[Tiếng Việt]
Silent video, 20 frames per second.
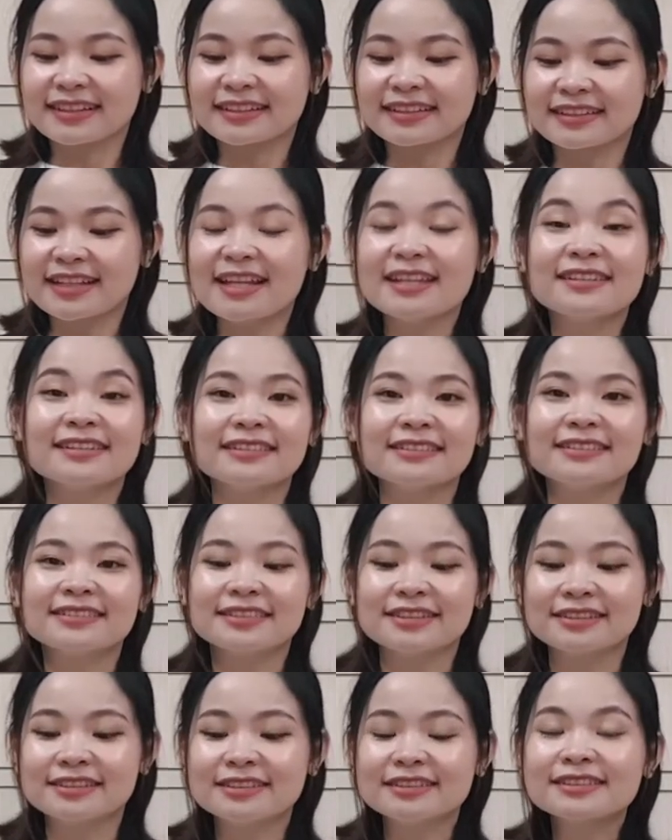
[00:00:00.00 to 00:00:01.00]
đi rửa
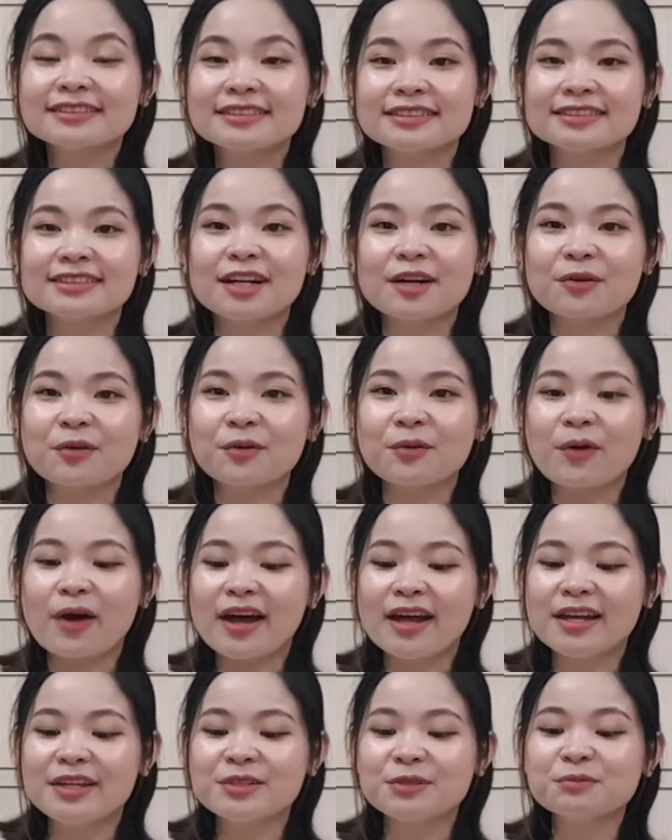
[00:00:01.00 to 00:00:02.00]
rửa rửa rau củ
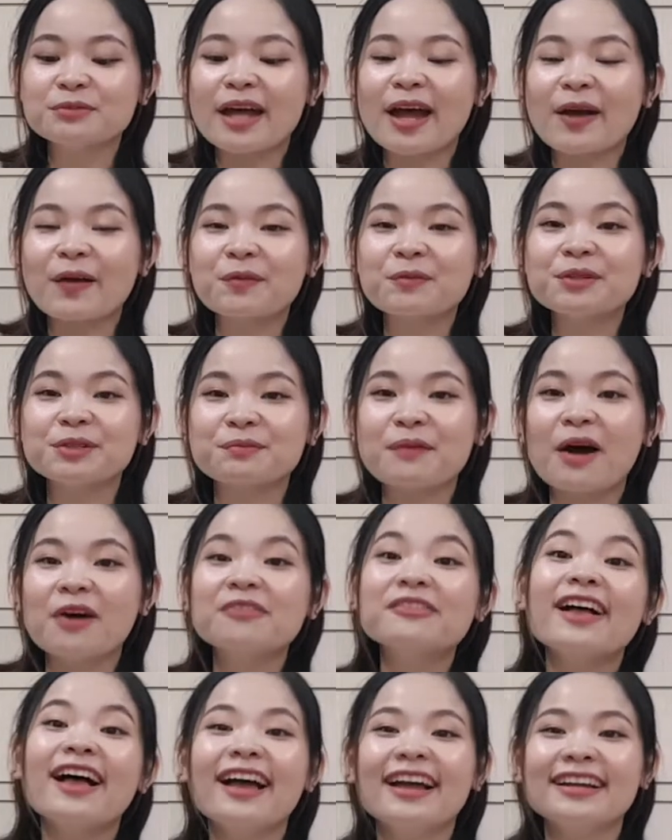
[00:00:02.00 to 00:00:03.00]
quả thì chúng ta cũng được
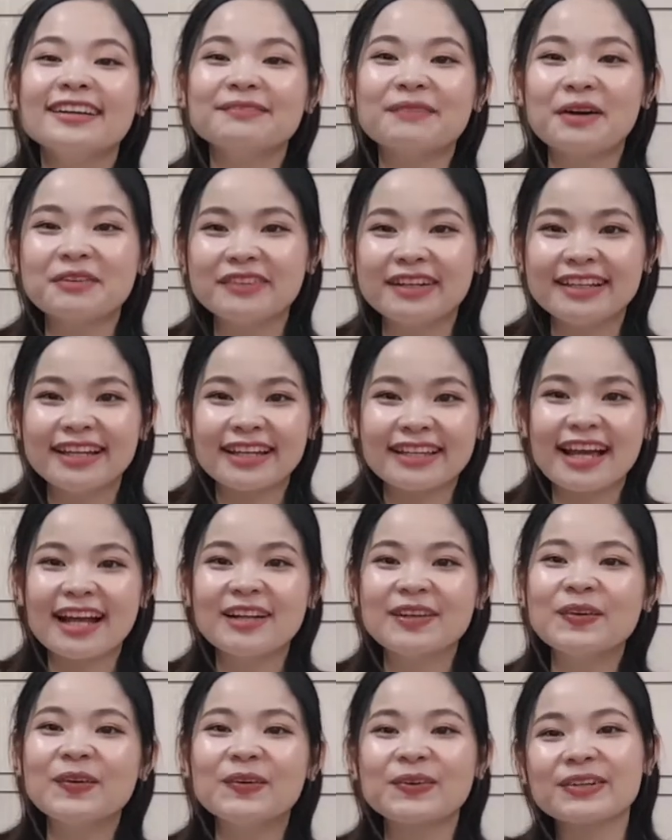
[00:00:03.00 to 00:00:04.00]
bảo vệ bảo vệ da
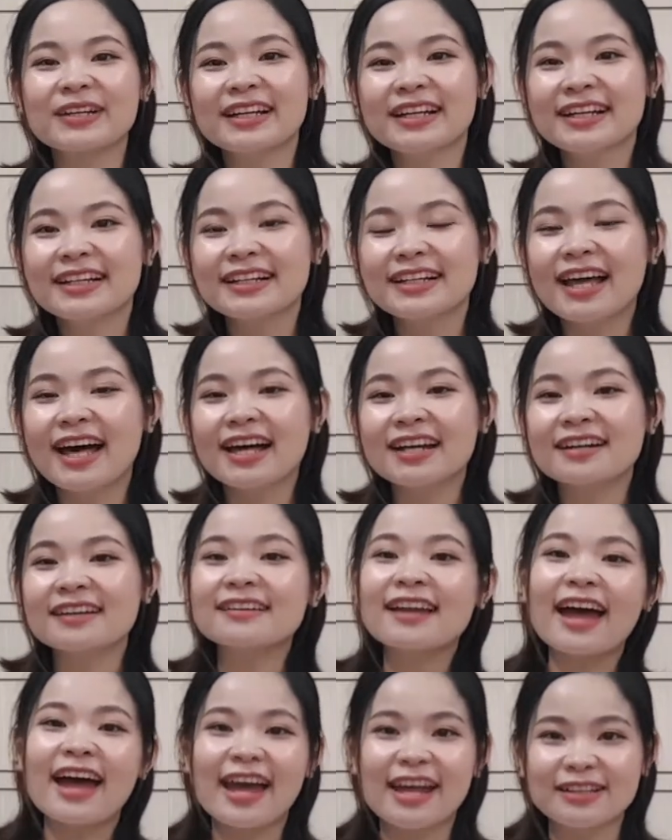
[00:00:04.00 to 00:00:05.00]
tay luôn nó
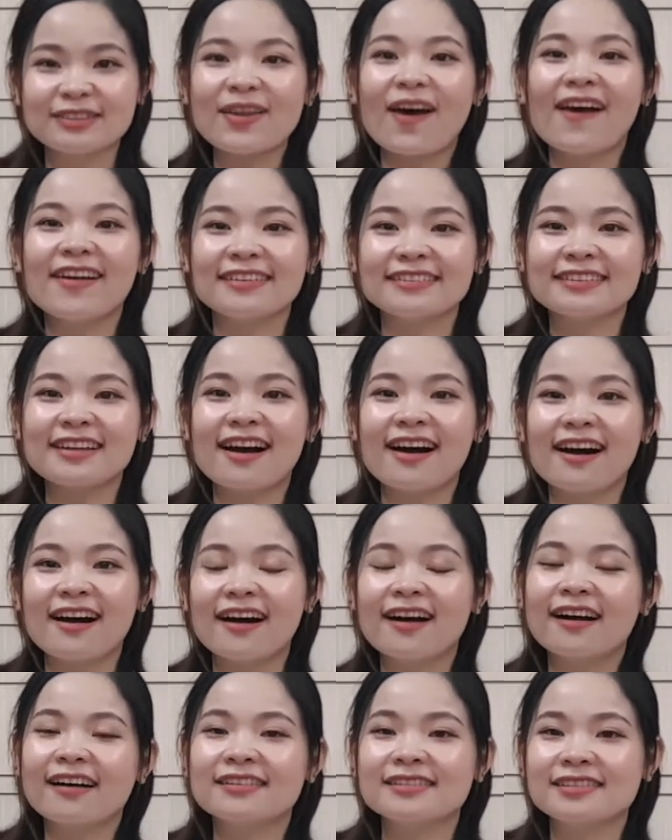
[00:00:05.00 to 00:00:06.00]
rất là an toàn
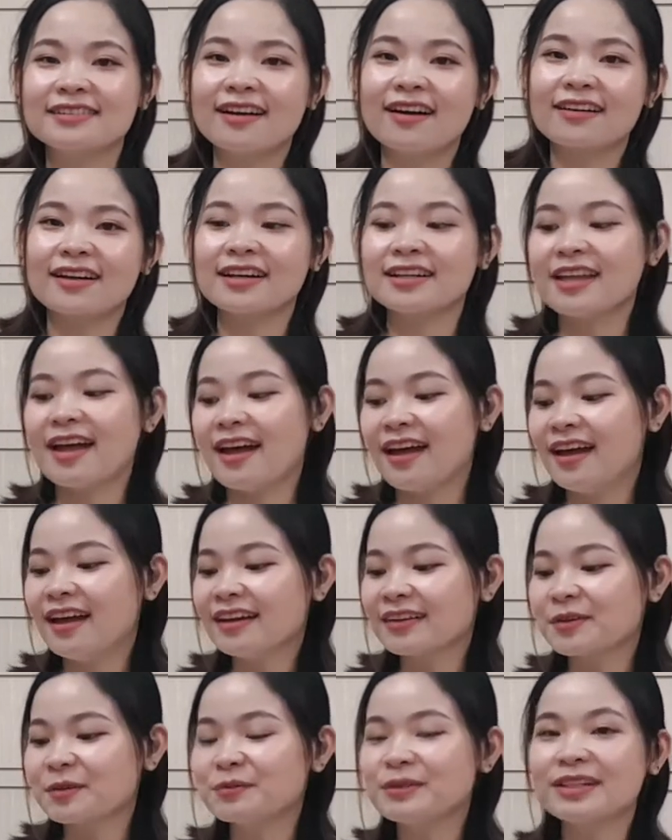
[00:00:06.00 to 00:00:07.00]
cho cho cơ
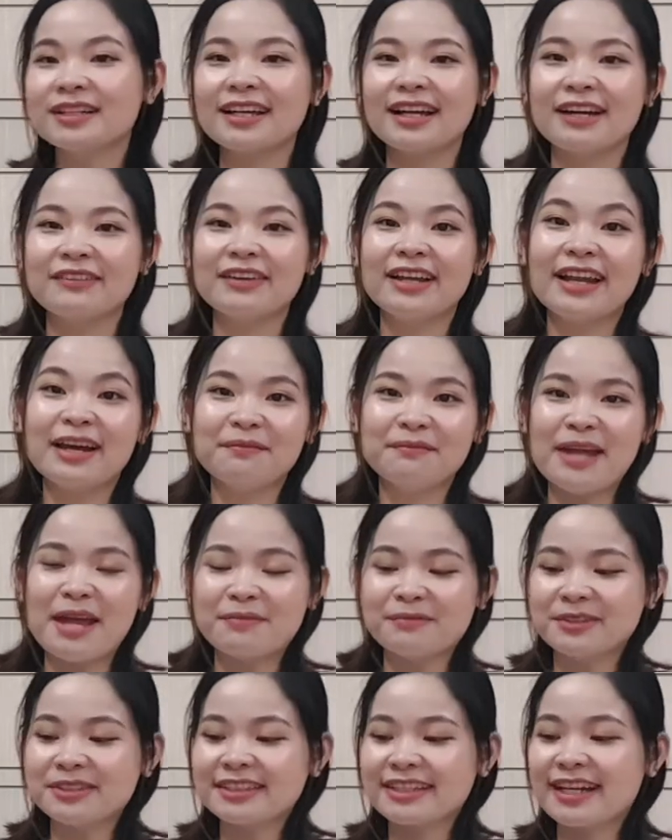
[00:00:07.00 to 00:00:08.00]
thể cũng như là về làm
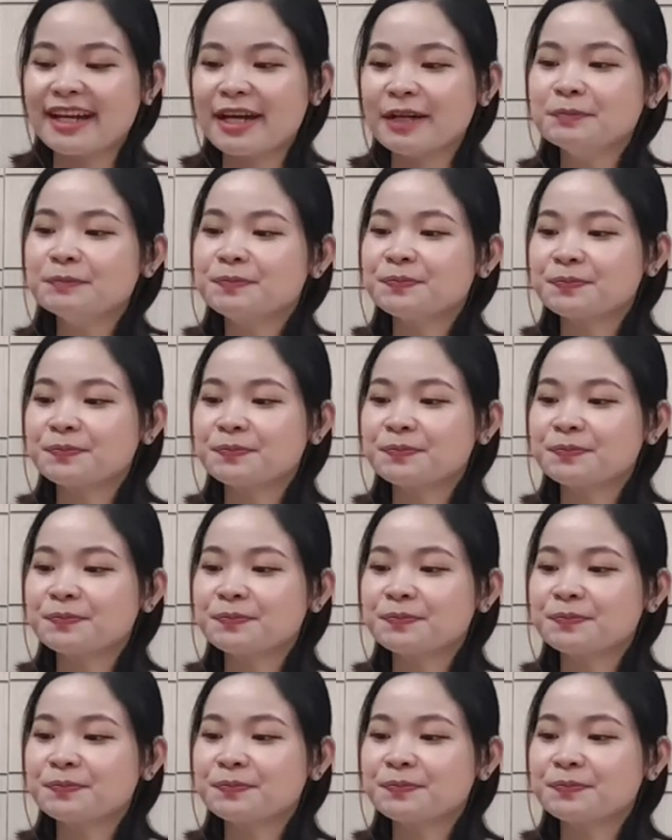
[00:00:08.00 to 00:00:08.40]
đẹp mọi người ha